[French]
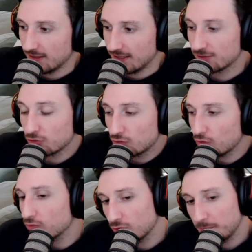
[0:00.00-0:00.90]
Est-ce que
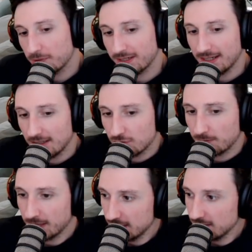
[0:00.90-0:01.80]
Toronto peut créer la
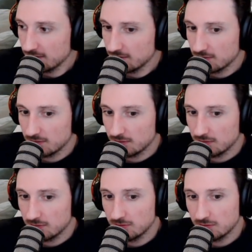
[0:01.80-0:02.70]
surprise
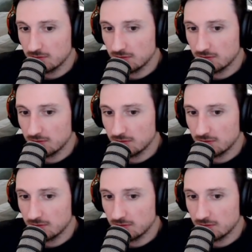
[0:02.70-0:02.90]
ou